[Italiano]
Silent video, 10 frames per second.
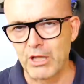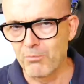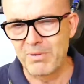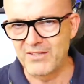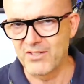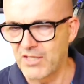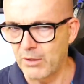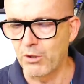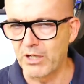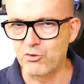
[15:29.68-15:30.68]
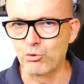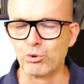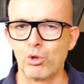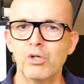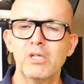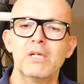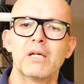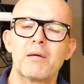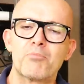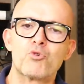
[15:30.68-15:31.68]
che il modello Plus sia quello in assoluto
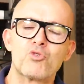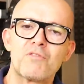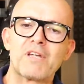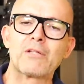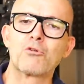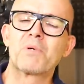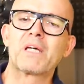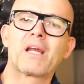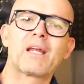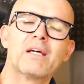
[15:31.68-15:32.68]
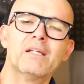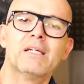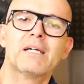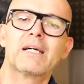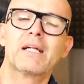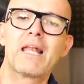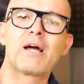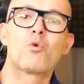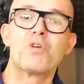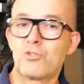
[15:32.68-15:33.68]
eh, più giustificato per
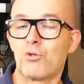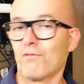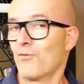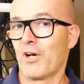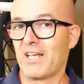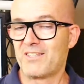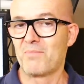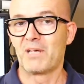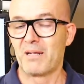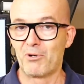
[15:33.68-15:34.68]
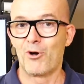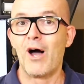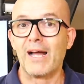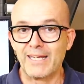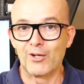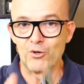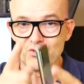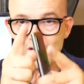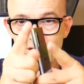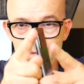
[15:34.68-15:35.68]
eh, l'acquisto. Vorrei sapere però anche
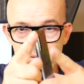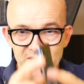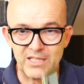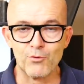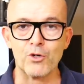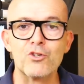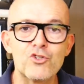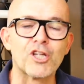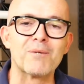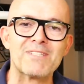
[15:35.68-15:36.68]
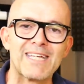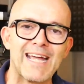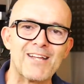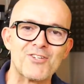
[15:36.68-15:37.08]
cosa ne pensate voi. Ciao da Mr.